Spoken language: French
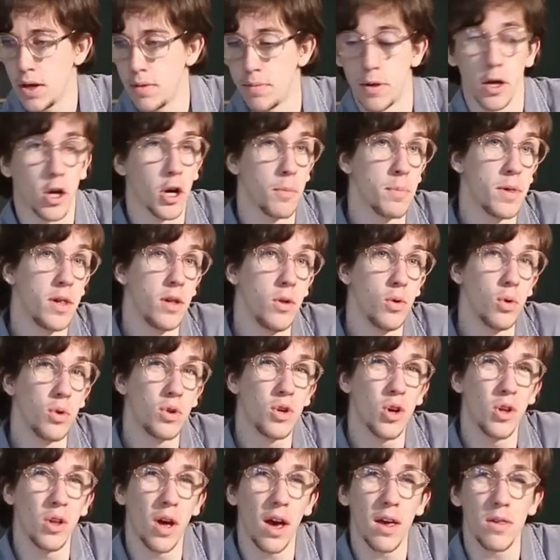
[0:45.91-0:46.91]
C'est comme si
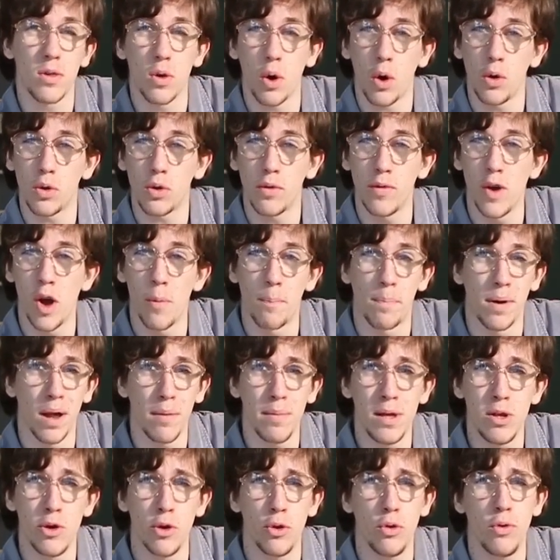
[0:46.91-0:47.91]
Newt Gunray se retrouvait en
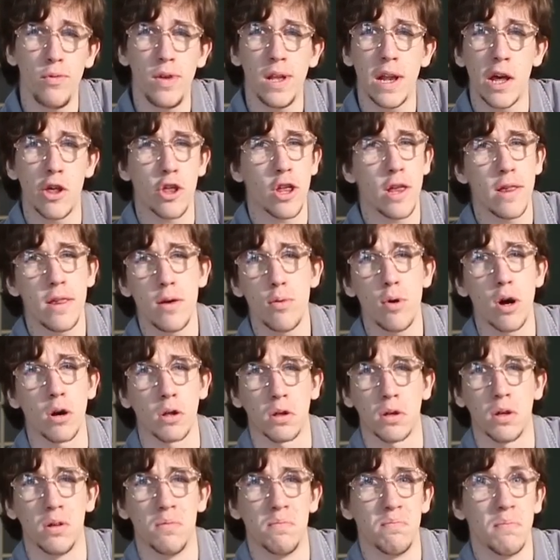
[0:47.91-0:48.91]
plein milieu du village des
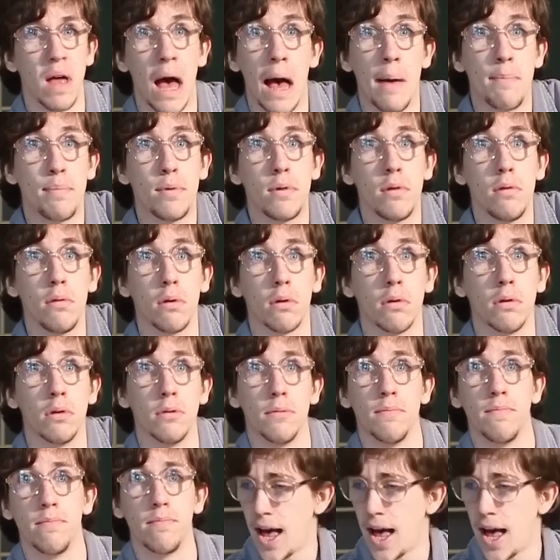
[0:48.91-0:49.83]
Ewoks. Absurde.